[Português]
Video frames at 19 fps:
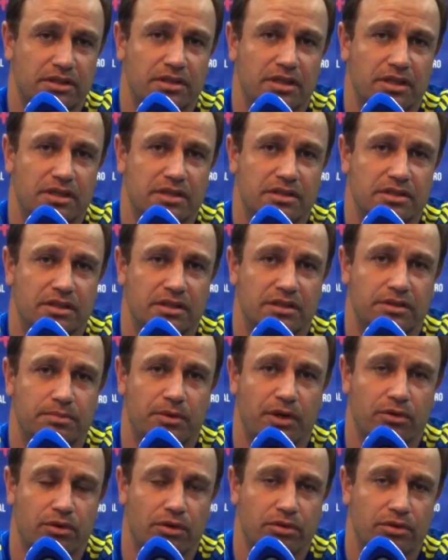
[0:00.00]
interessante
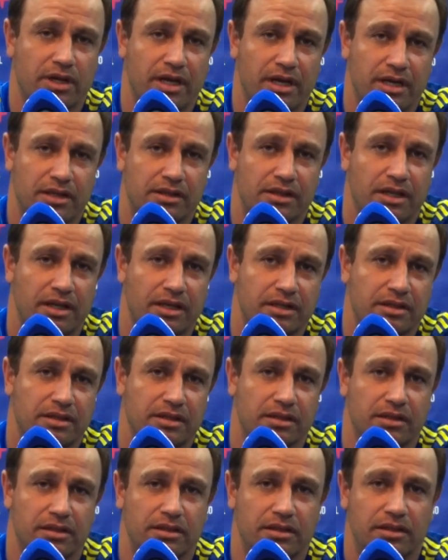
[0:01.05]
para qualquer
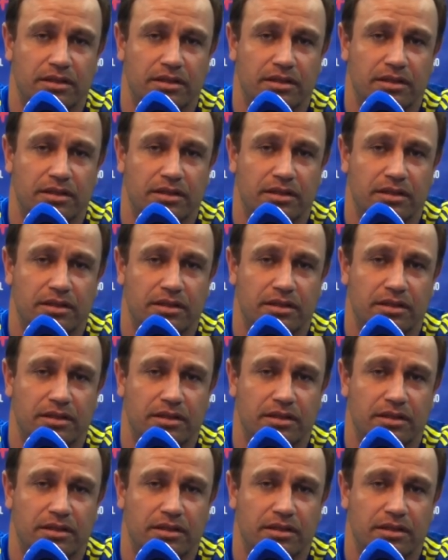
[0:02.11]
atleta